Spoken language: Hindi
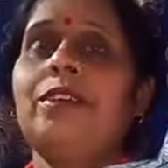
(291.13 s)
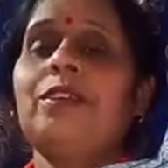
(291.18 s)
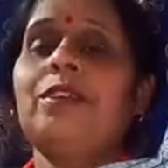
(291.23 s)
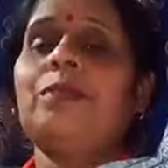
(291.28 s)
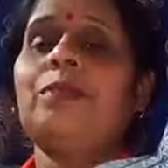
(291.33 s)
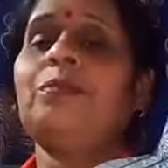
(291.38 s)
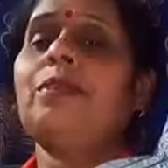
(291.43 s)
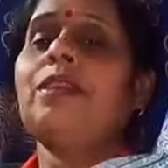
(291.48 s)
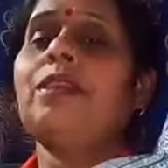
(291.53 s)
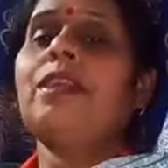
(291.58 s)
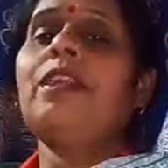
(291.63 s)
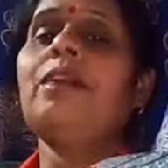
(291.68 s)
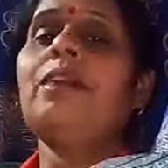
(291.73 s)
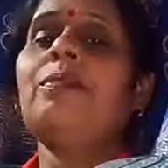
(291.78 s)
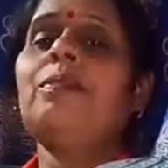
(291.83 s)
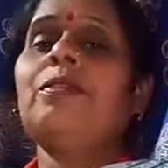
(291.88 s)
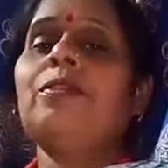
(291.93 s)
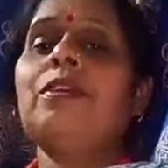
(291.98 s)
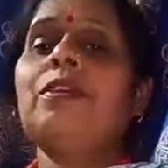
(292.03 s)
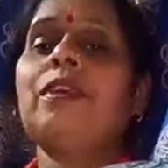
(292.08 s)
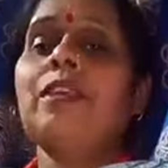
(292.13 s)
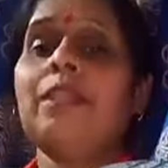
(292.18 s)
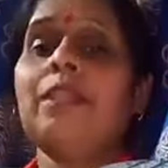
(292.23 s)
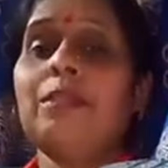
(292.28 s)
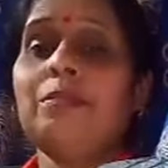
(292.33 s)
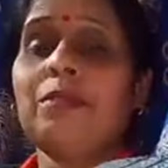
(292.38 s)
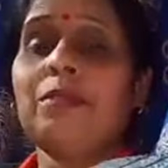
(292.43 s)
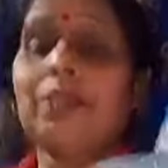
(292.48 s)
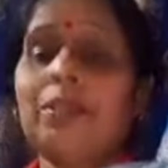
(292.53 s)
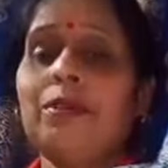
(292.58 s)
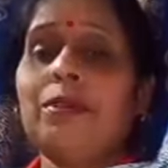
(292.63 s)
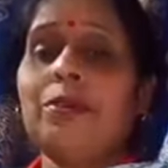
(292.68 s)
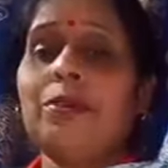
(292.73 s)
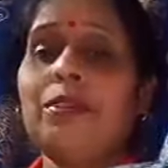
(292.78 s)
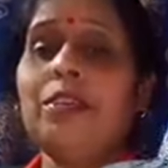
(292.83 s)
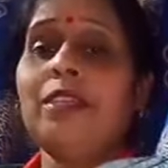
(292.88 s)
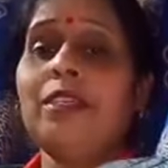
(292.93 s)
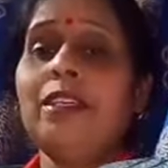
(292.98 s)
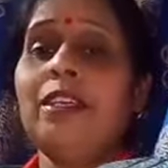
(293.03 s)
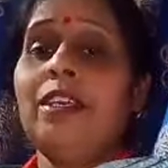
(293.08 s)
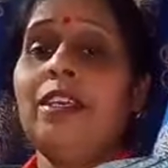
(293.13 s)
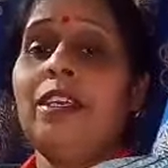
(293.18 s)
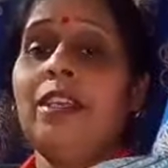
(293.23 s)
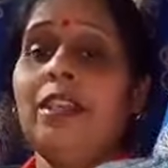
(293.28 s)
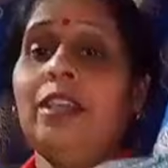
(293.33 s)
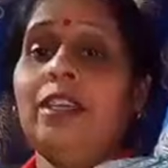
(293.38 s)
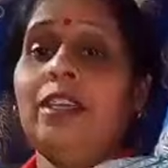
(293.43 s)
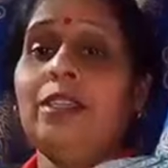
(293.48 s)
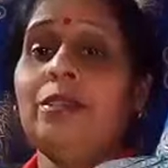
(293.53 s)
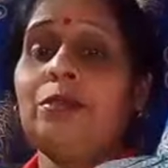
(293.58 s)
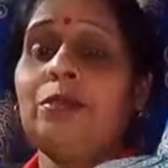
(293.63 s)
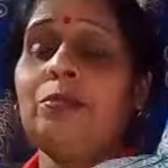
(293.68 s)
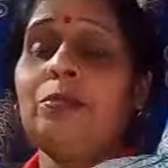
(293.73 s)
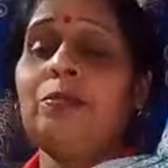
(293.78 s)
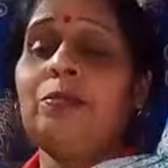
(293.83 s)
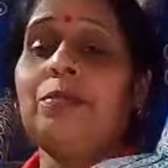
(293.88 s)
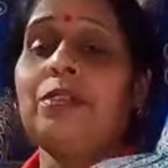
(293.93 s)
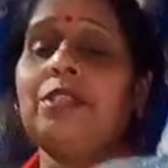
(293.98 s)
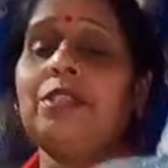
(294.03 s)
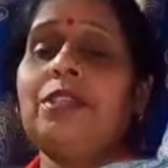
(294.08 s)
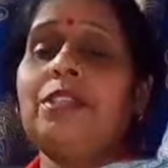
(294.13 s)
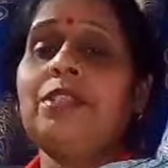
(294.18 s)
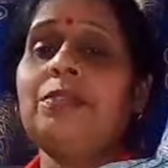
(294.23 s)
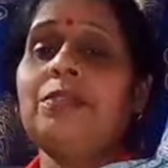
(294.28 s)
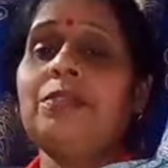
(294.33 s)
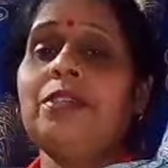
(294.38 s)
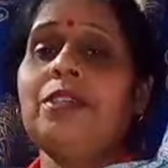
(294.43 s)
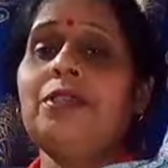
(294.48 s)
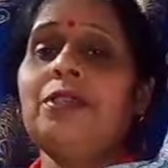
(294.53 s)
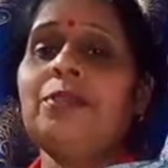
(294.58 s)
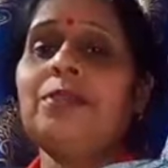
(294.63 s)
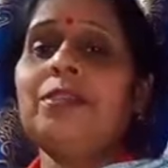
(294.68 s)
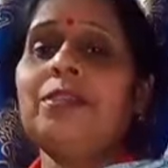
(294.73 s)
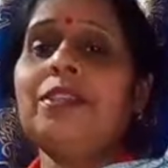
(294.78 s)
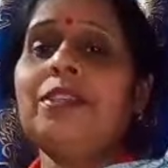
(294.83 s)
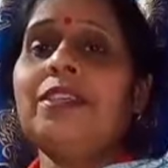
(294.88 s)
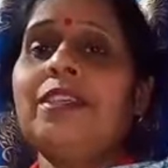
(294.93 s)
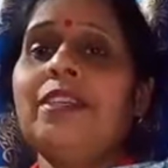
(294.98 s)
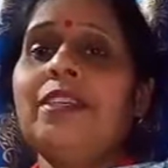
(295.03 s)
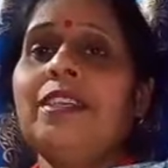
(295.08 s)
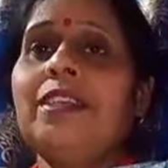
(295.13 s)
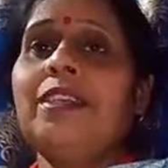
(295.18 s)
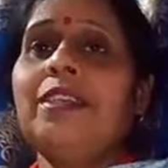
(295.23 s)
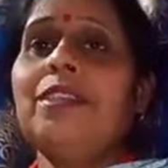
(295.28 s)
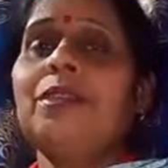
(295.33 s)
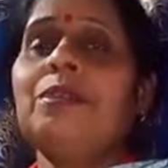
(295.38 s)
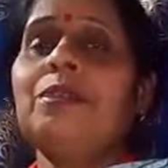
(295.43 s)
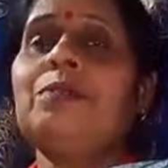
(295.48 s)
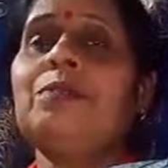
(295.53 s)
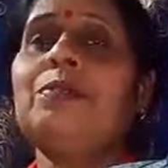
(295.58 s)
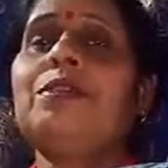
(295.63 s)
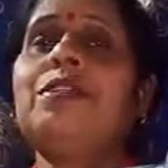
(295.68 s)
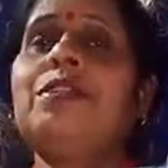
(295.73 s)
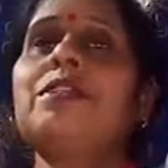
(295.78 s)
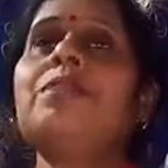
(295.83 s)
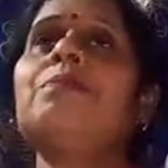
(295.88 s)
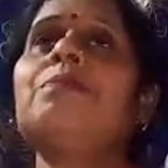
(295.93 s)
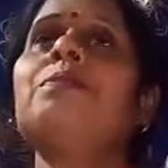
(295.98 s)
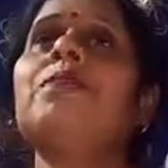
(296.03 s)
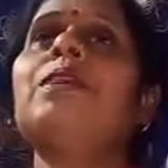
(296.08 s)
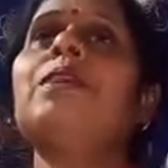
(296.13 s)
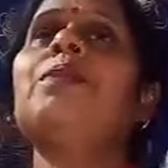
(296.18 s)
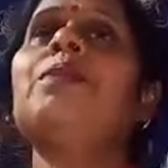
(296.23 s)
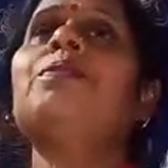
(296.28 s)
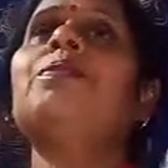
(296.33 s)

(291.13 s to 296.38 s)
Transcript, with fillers: तो बताना आप लोगों ने कैसे मनाई होली आई होप आपने अच्छी मनाई होगी खूब अच्छे से मनाई